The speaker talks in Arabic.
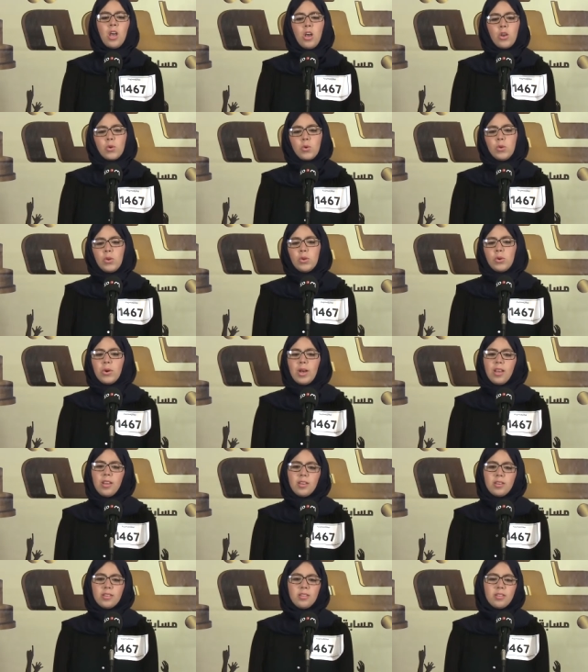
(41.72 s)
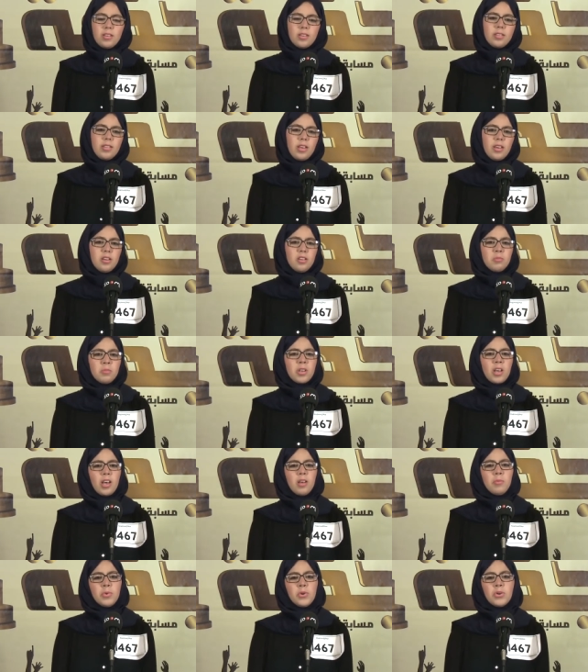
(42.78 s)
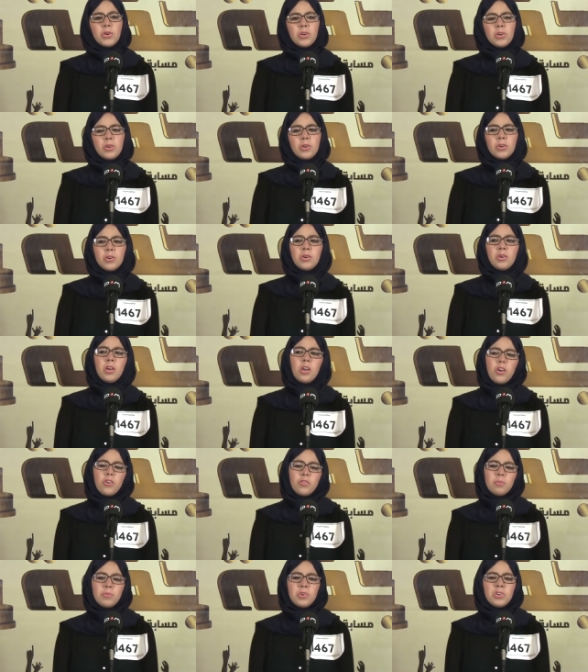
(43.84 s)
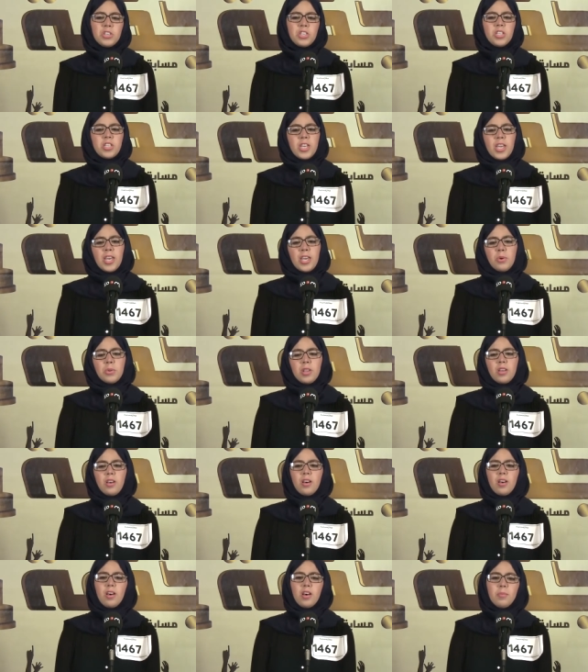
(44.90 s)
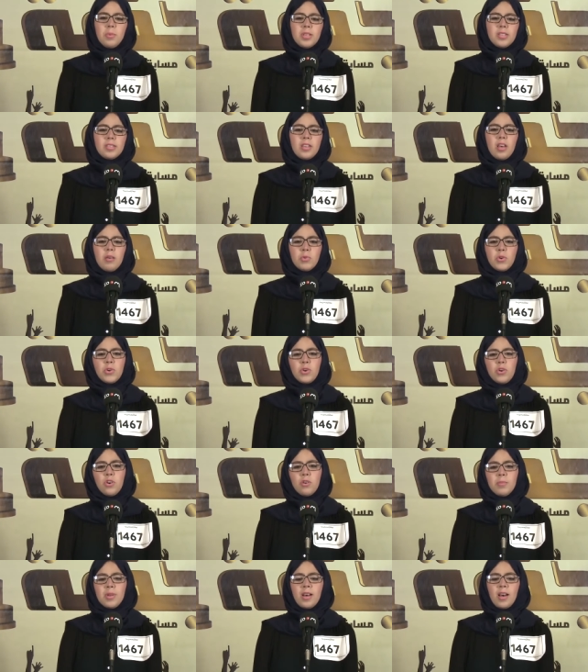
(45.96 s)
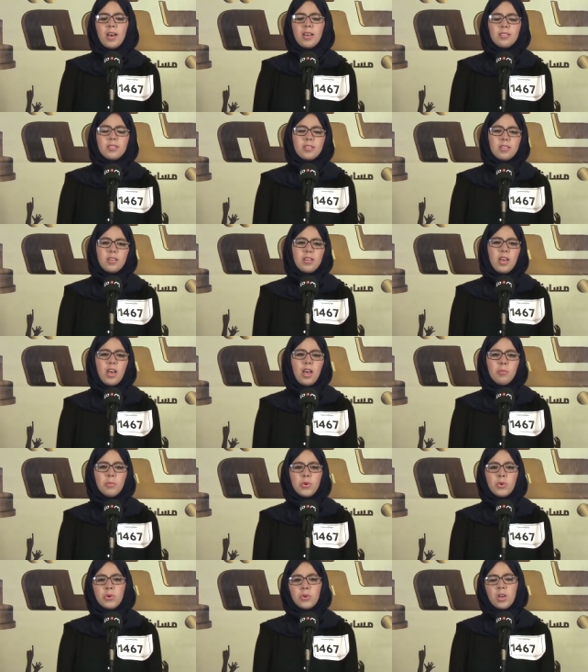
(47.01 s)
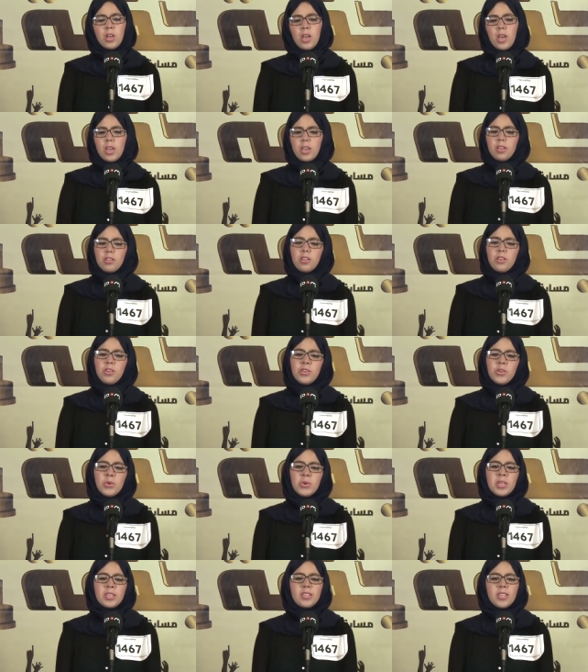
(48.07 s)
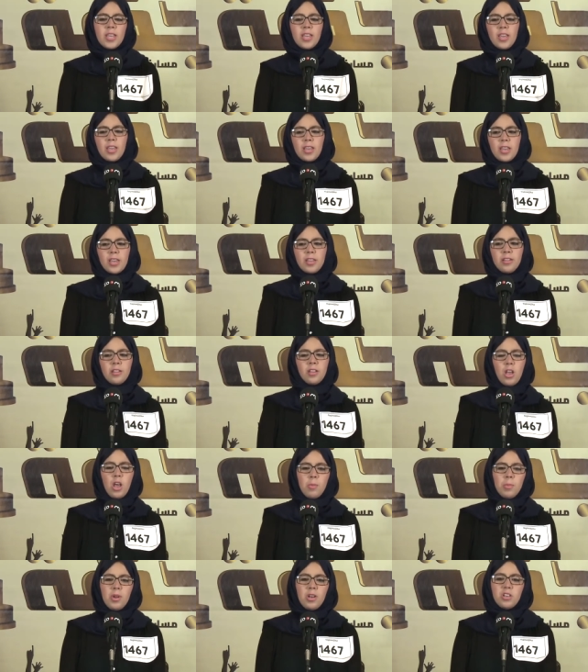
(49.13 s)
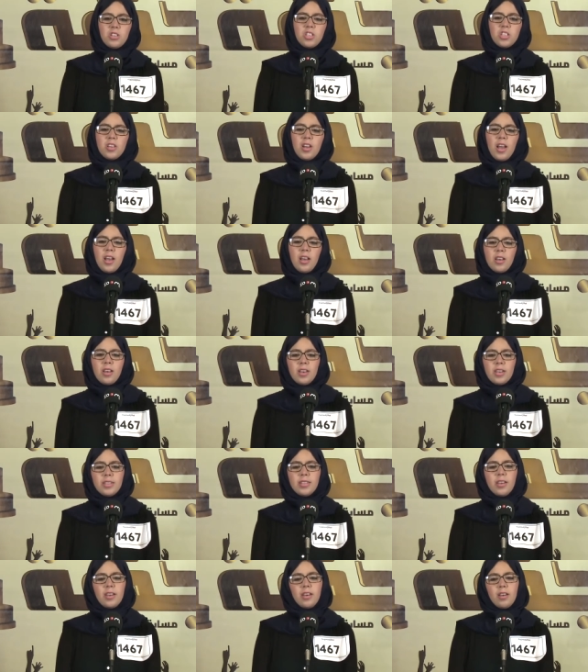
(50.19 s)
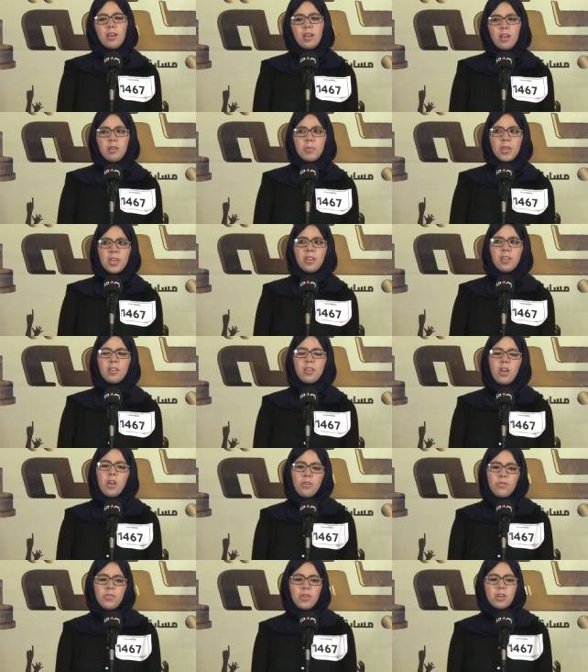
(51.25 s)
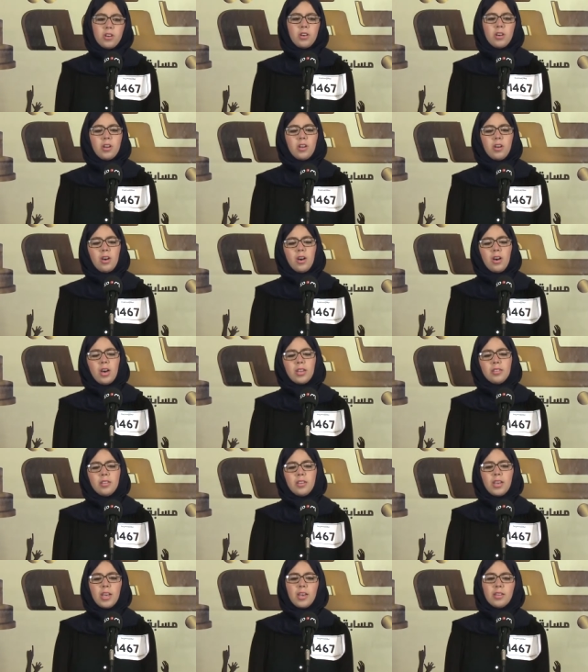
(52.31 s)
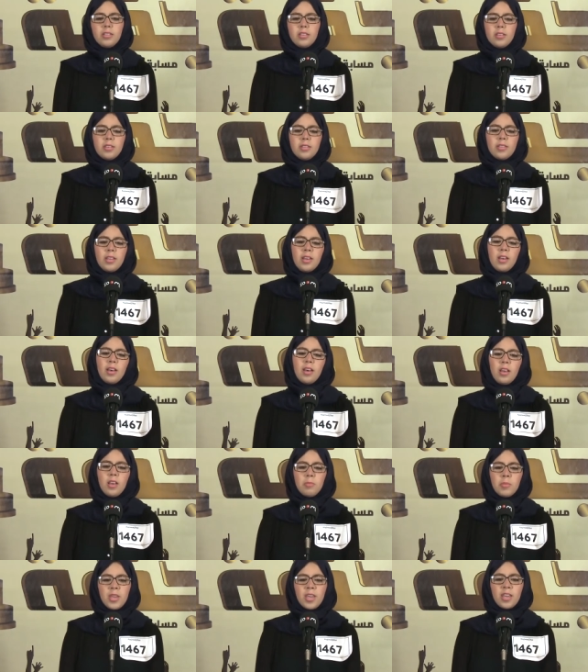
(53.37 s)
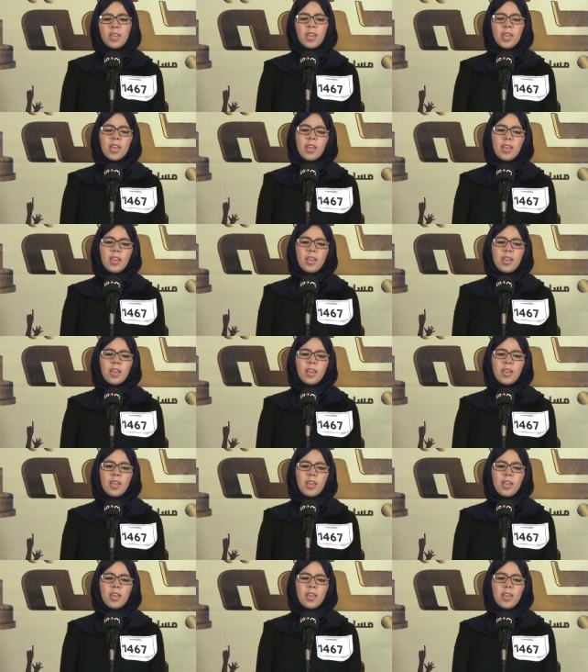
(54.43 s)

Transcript: كل واحد دار مقامو في موشتي وطحاب حسامو مع سهمو يطعن ويزيد بالجرح عدامي في غراد هاد الدامي